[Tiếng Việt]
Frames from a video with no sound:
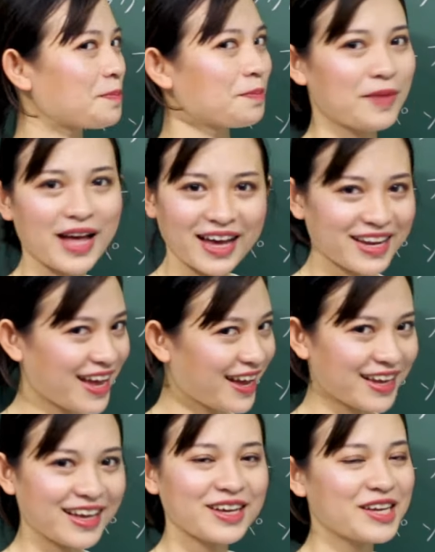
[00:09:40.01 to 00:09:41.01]

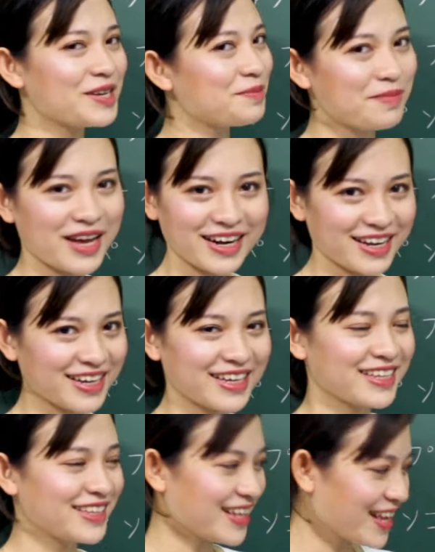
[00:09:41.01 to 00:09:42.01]
Mada, mada
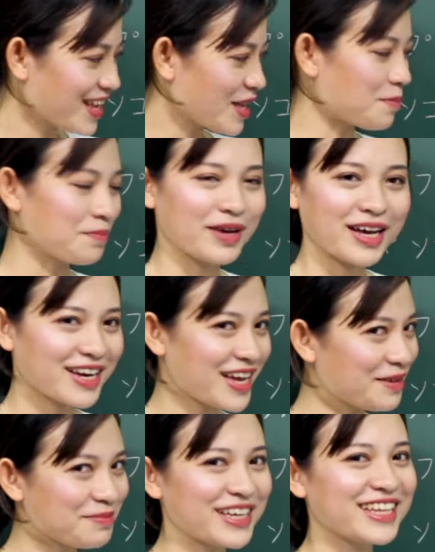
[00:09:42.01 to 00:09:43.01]
ne,
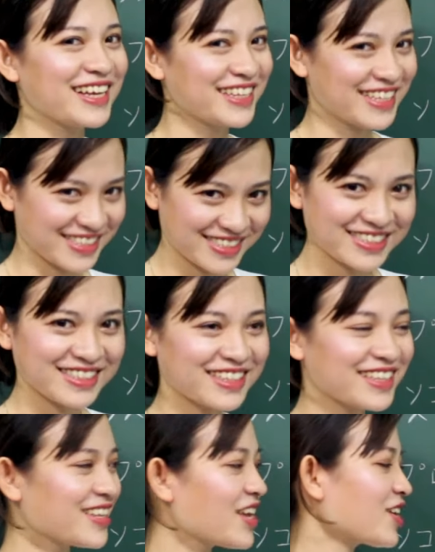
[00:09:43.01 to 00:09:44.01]
mada mada desu,
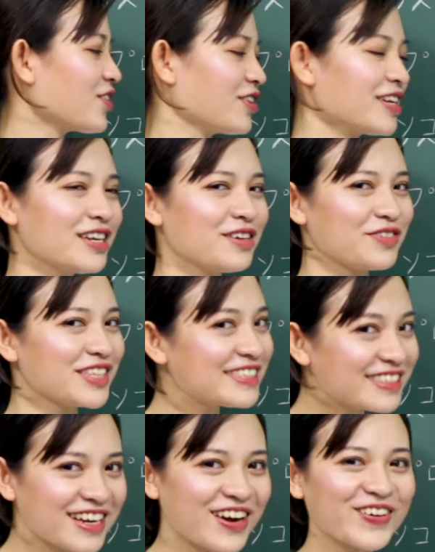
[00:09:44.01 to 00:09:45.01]
có nghĩa là vẫn
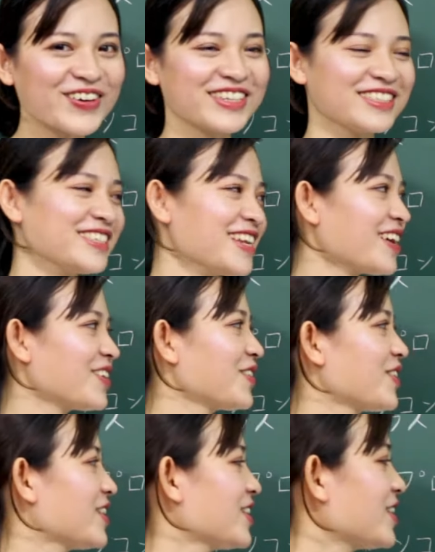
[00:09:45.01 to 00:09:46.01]
chưa đâu, được chưa nào?
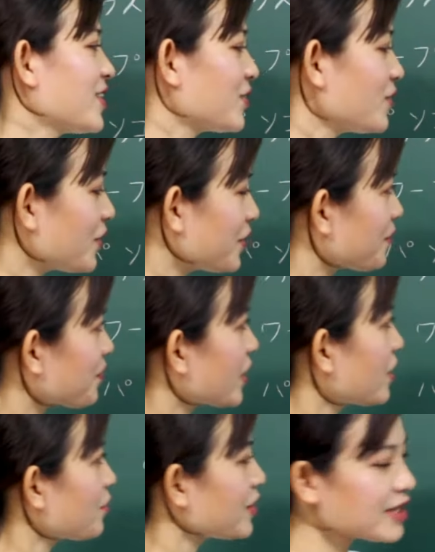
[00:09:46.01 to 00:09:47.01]
Rồi,
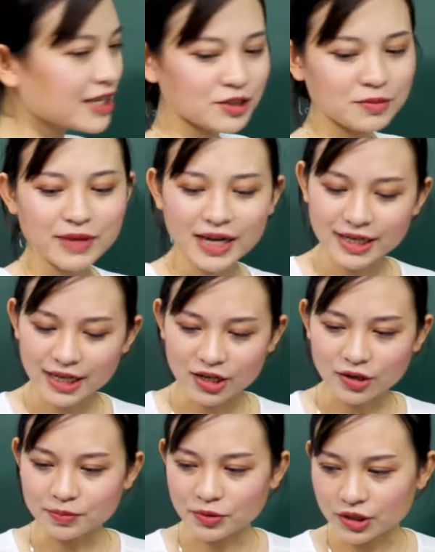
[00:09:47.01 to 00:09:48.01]
ngoài ra trong bài này
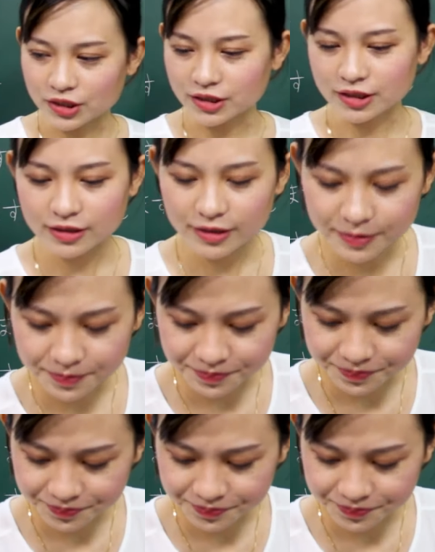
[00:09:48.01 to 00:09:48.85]
còn một từ nữa.